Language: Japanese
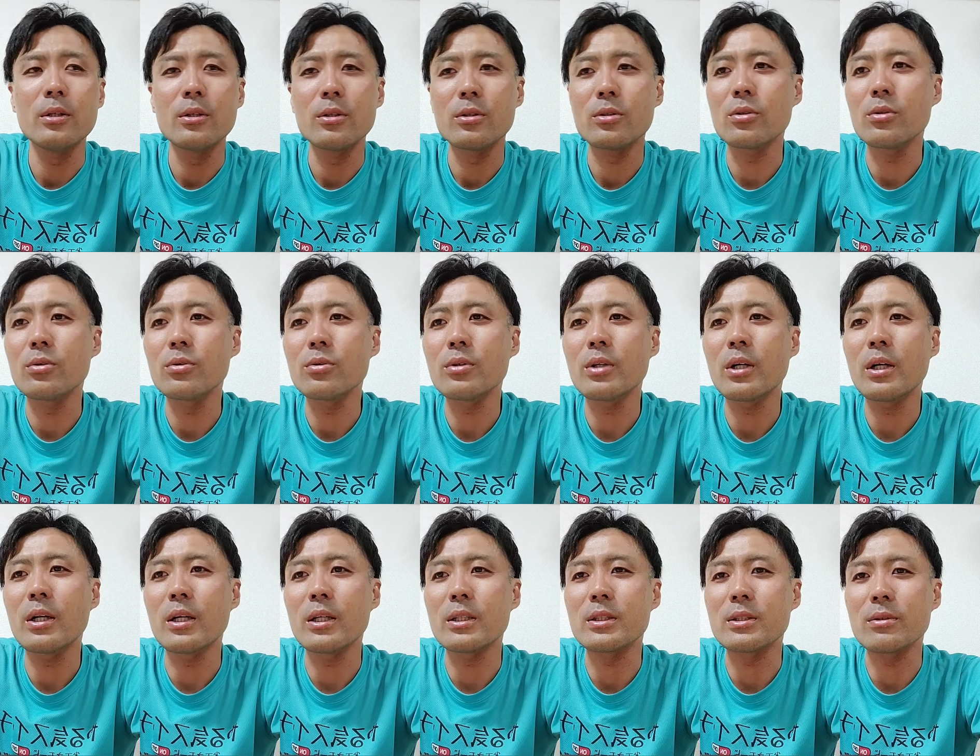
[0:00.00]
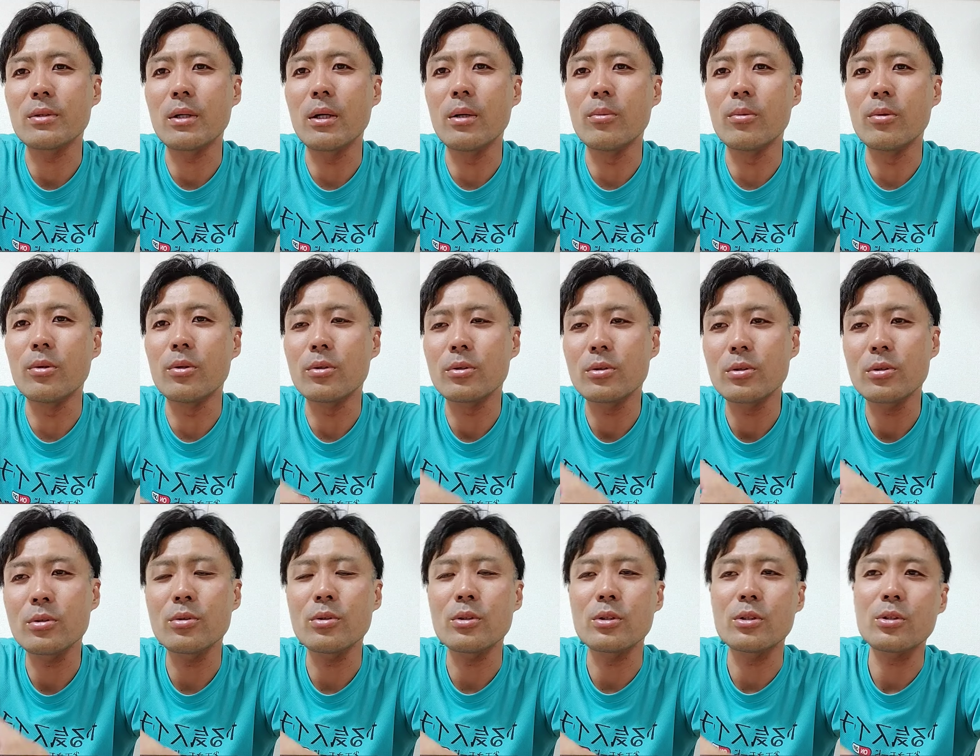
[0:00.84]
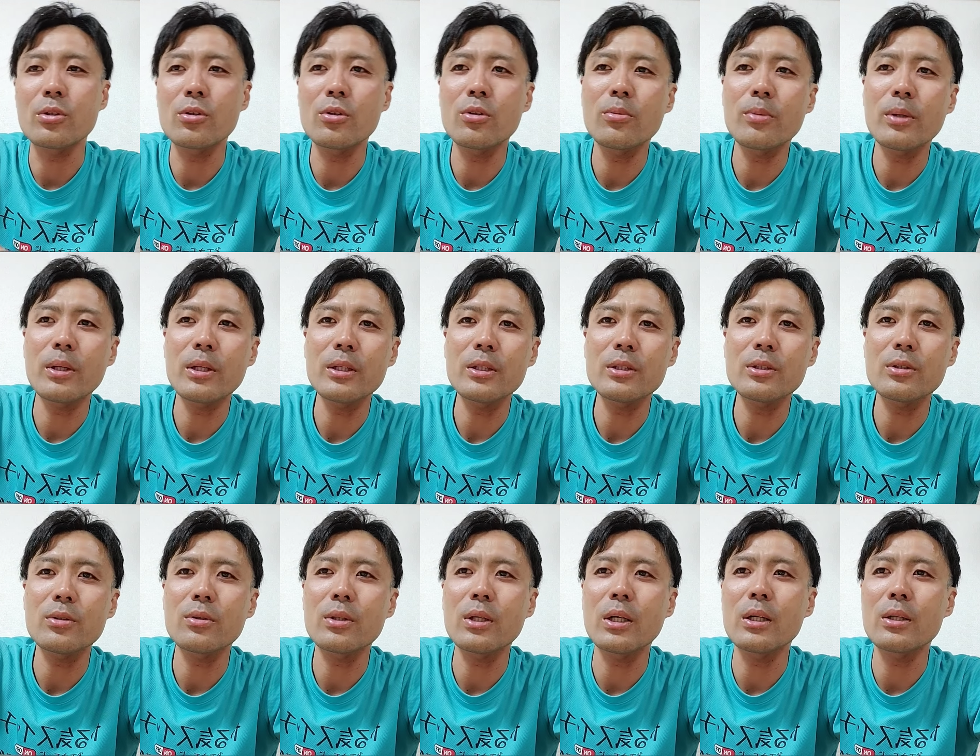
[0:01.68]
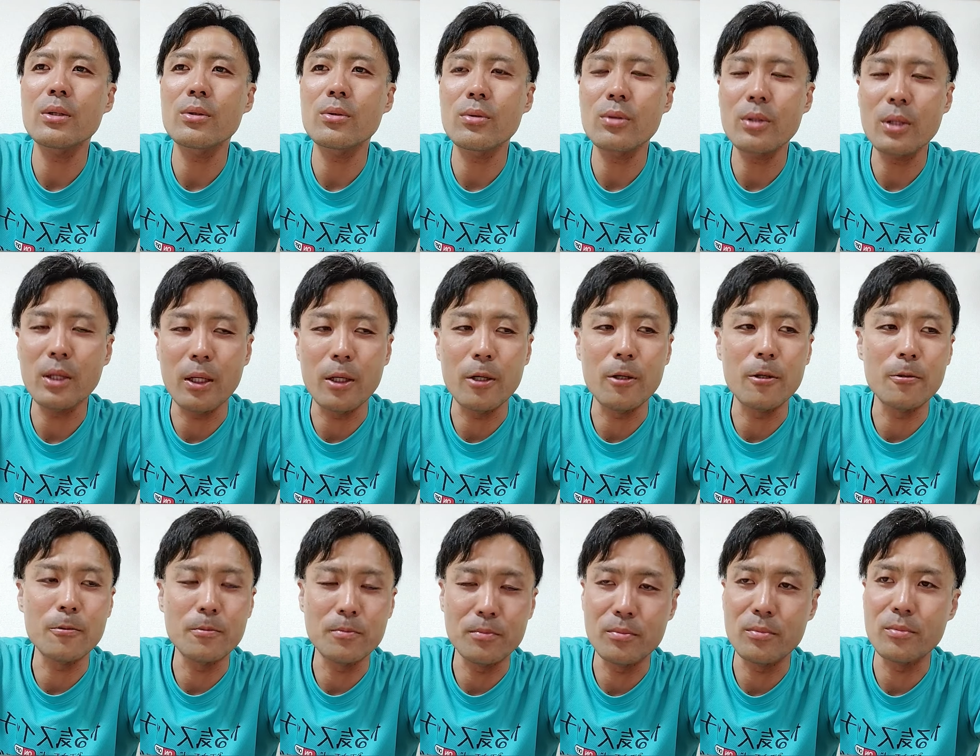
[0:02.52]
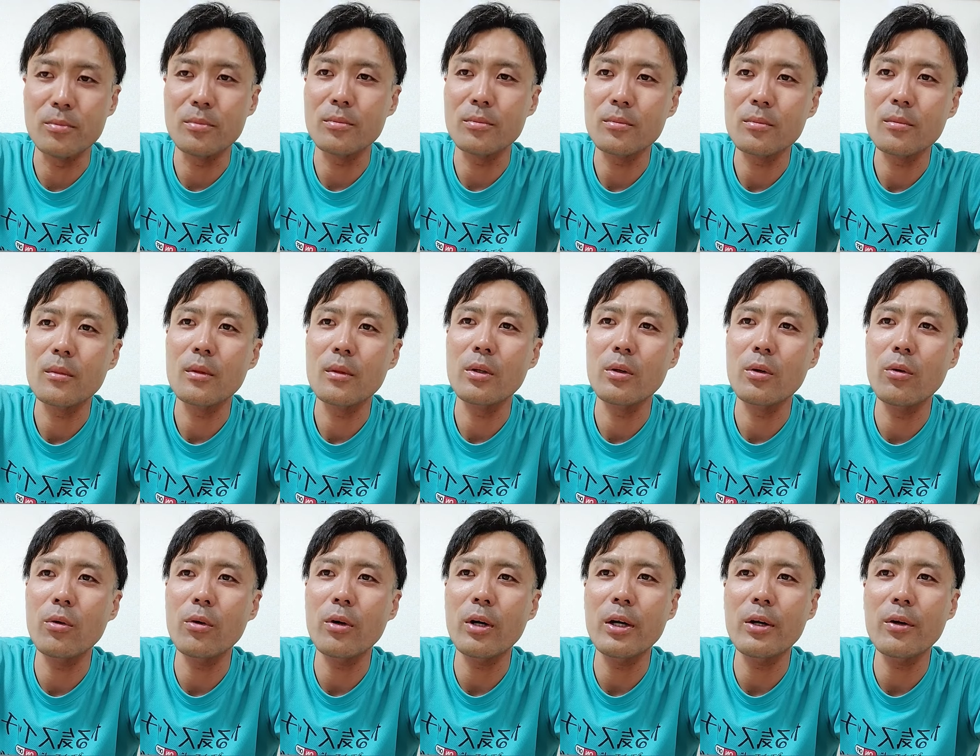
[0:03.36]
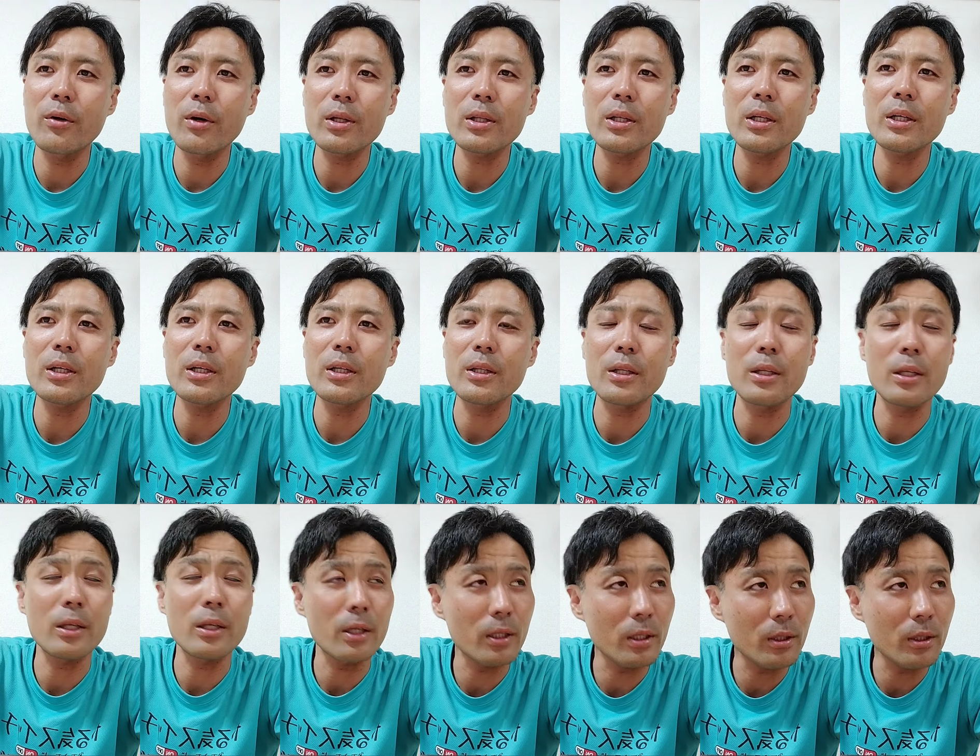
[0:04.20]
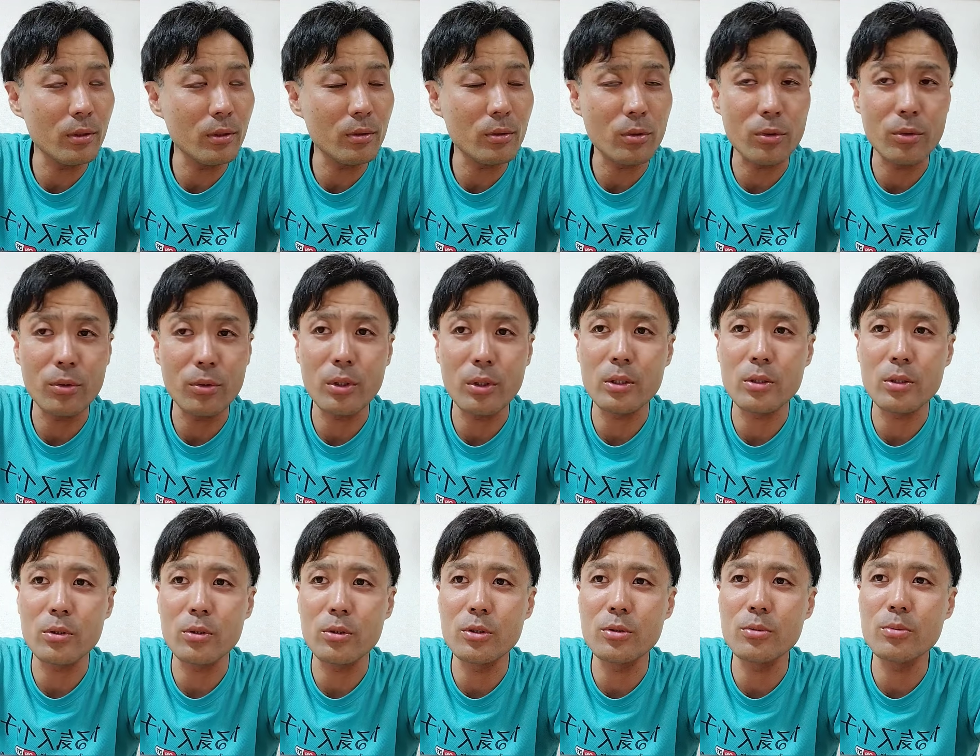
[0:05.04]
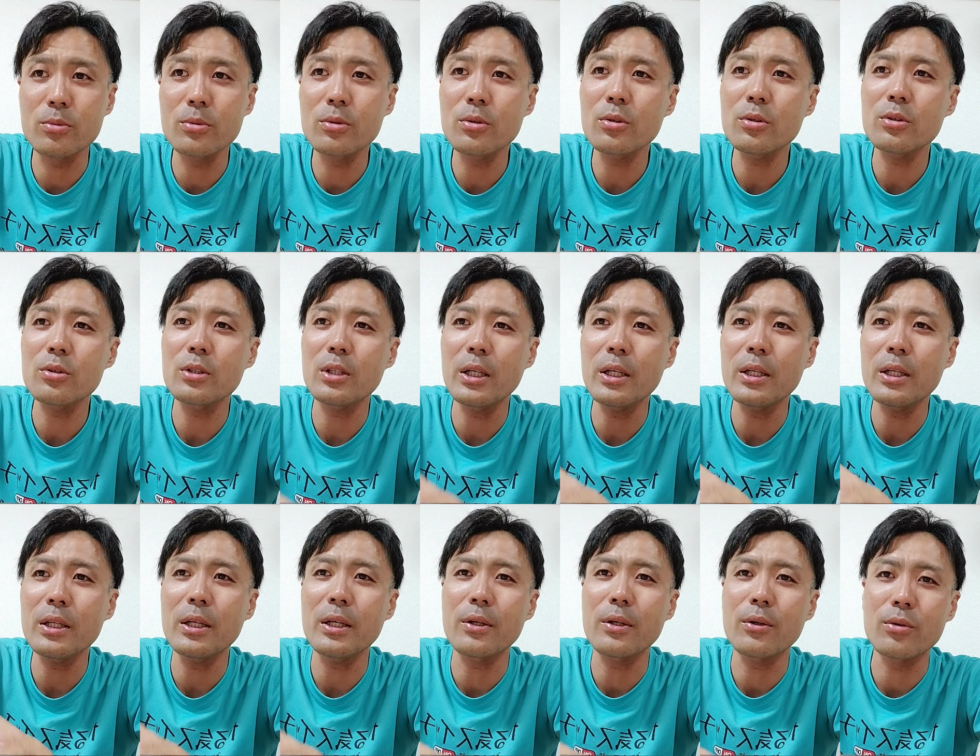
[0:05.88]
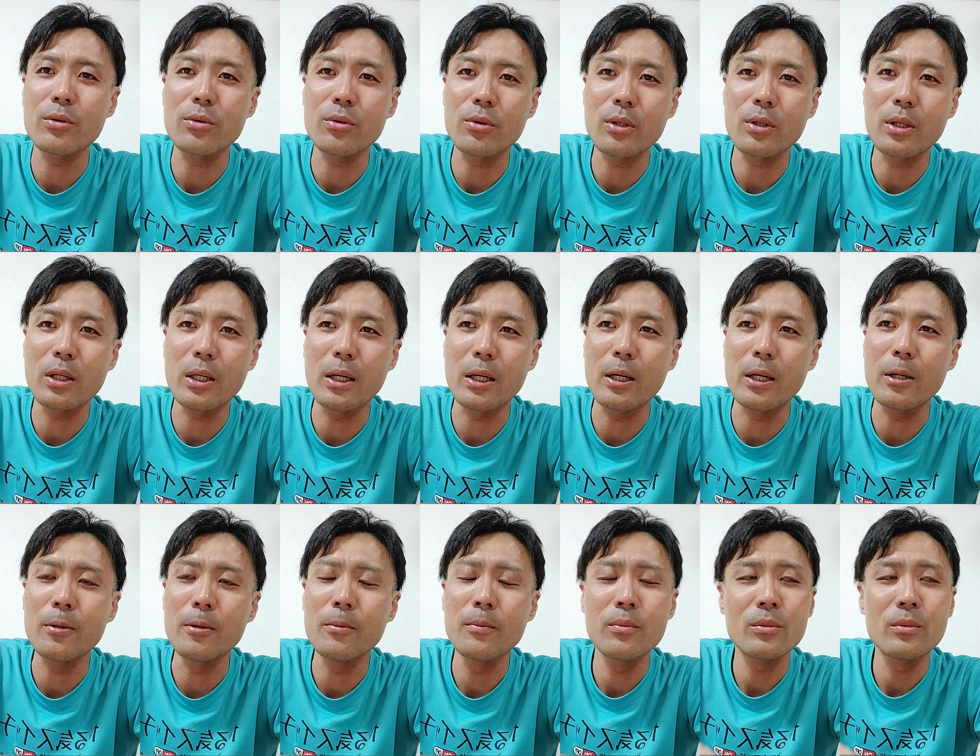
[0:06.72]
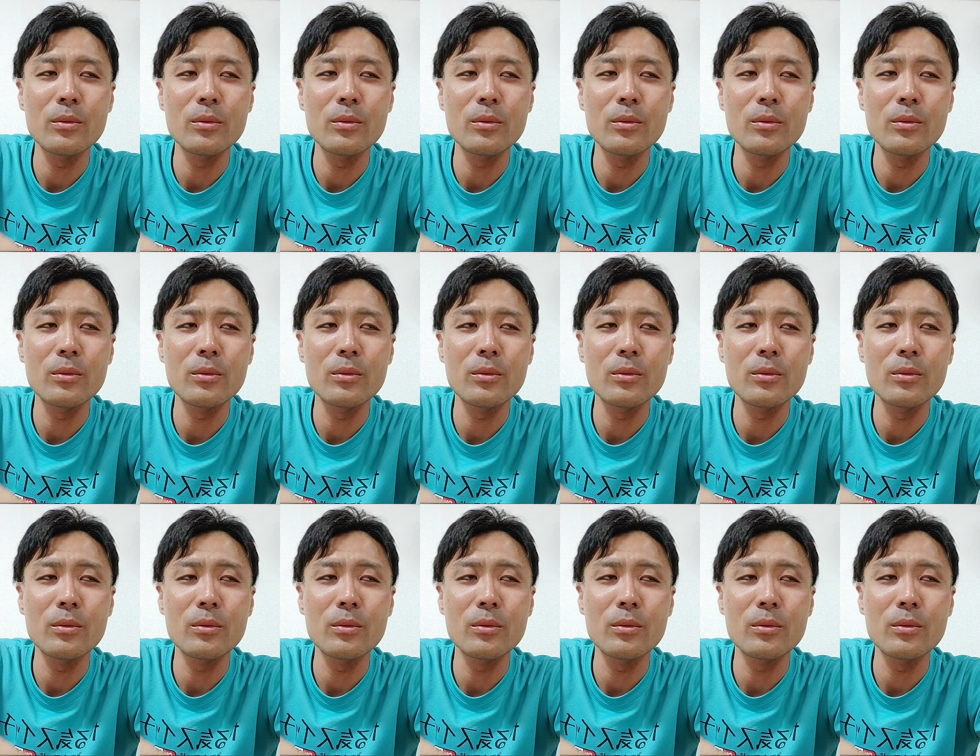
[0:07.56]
そういう話はもうすぐにその場でしとかんとな、うん、誤解を与えてるというかその自分の伝えたいことが